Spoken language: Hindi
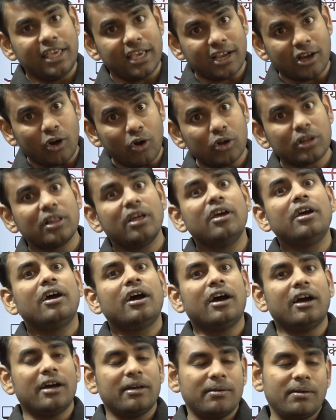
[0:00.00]
एक और
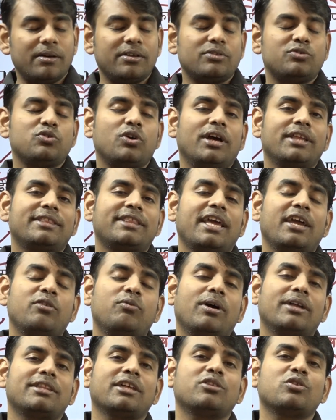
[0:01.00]
जो है तय
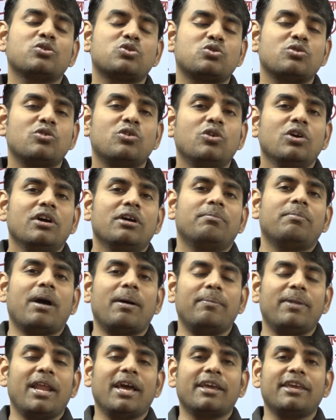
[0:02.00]
हुआ था दोस्तों
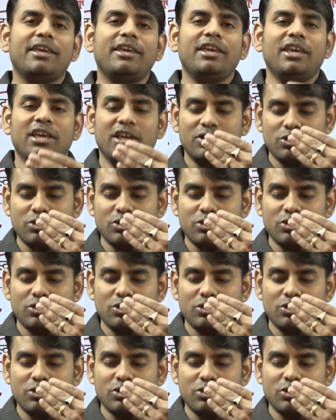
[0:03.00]
मामला की